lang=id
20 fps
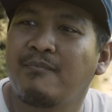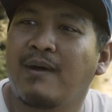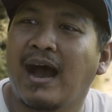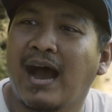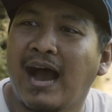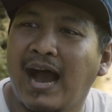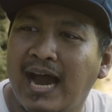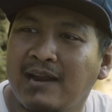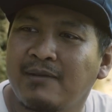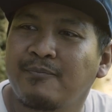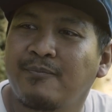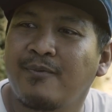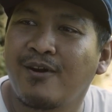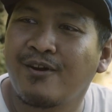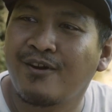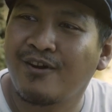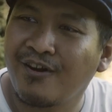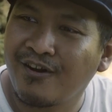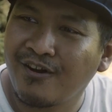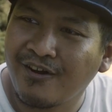bahan
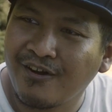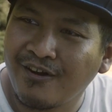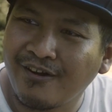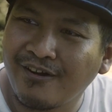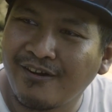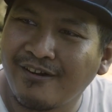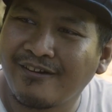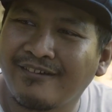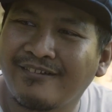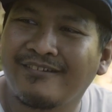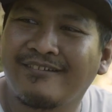pokok.